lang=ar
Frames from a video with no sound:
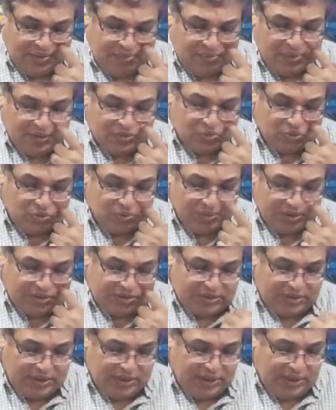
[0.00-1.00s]
منظومة
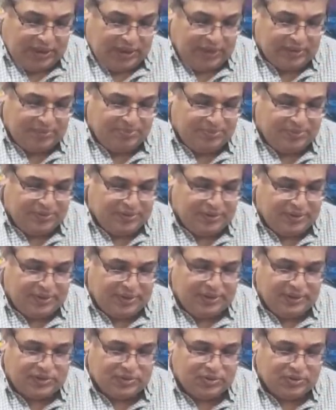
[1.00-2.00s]
حرب
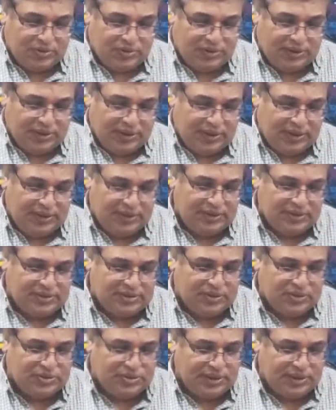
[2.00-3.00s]
إلكترونية
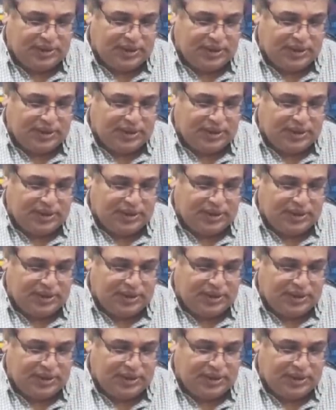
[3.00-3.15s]
للشوشرة